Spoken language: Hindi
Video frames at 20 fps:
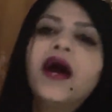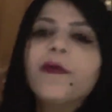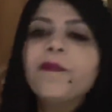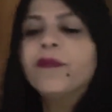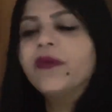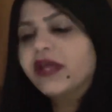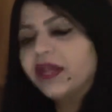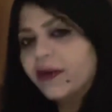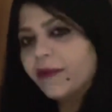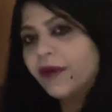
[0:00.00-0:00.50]

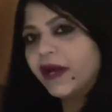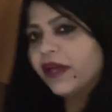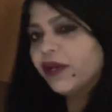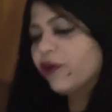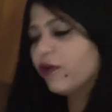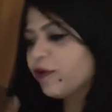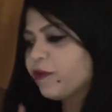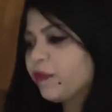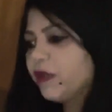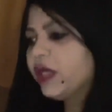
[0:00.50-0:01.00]
मेरा भाई
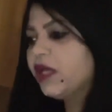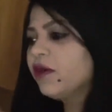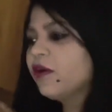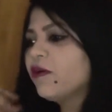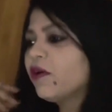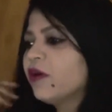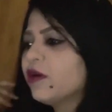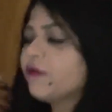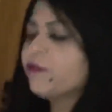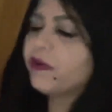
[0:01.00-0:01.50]
और मैं
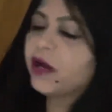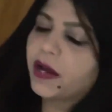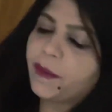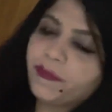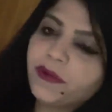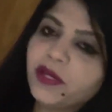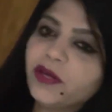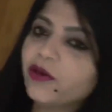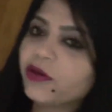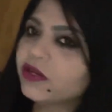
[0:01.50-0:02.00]
और
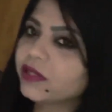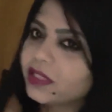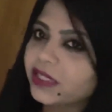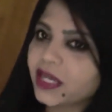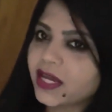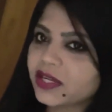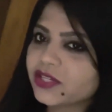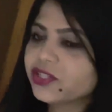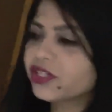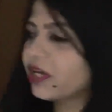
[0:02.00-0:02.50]
भाभी और
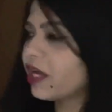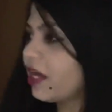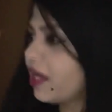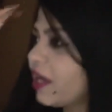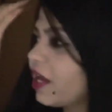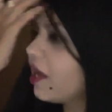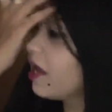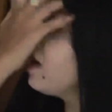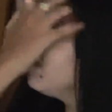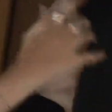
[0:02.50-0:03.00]
प्रियांश
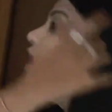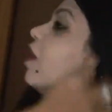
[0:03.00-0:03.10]
गए